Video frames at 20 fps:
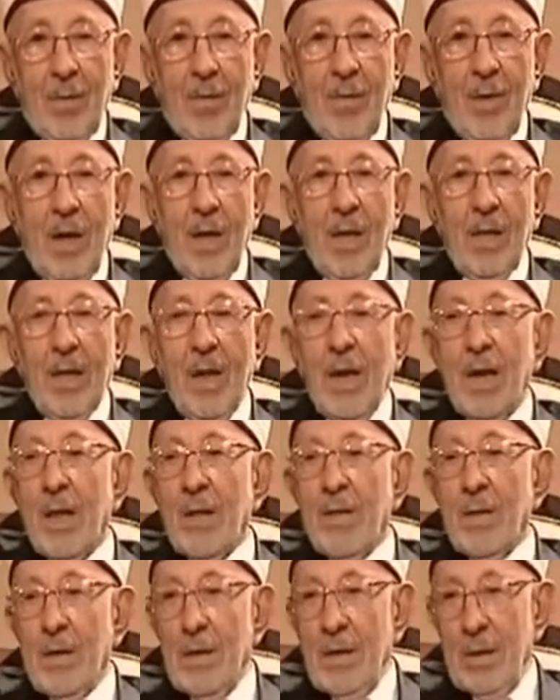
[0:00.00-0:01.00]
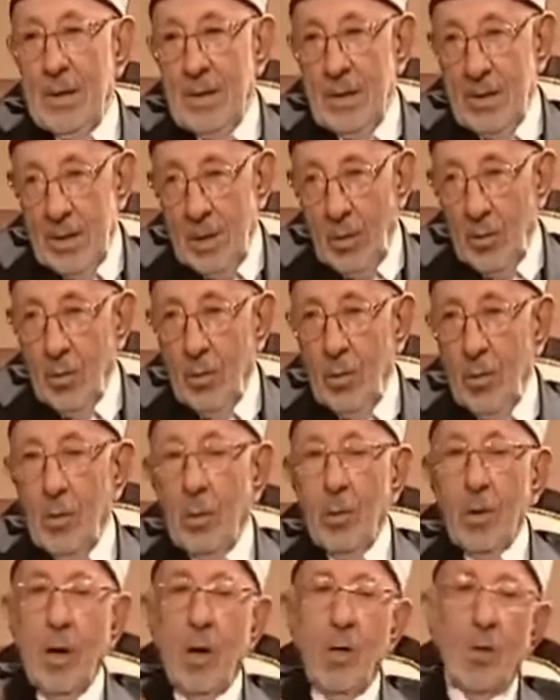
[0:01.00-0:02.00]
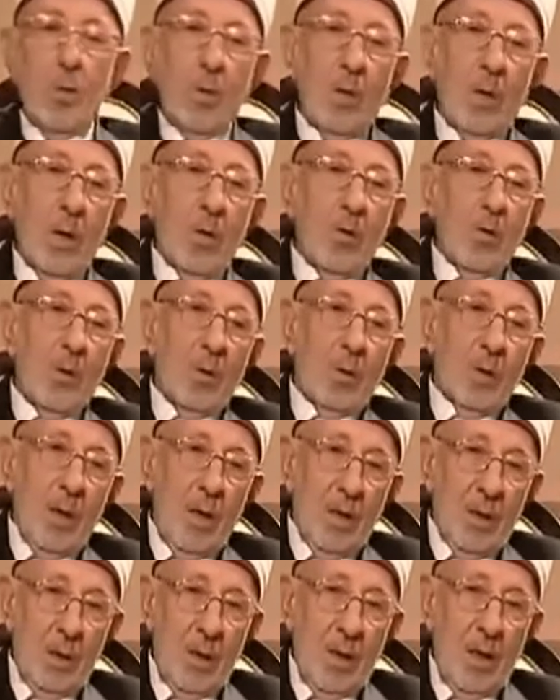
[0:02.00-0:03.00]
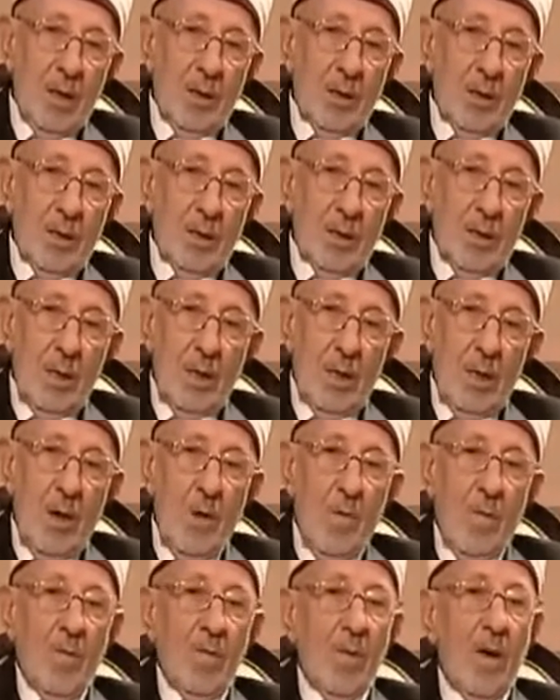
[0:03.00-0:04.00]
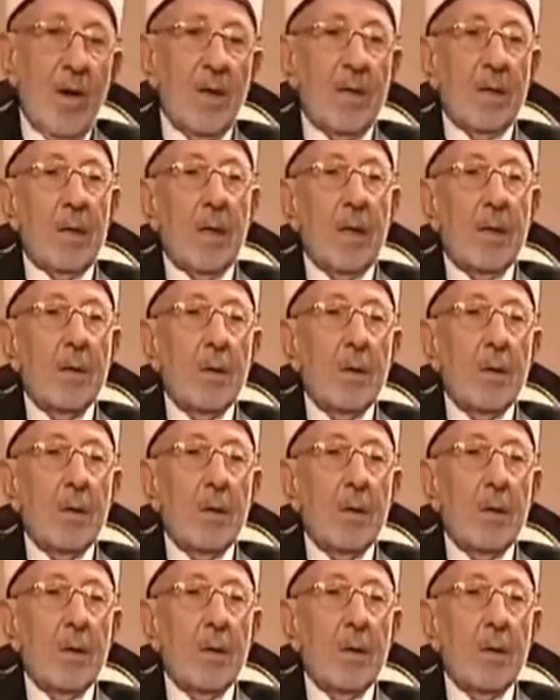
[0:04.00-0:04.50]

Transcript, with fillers: فهذا الذي يقولونه يدخل تحت قاعدة زنه فحد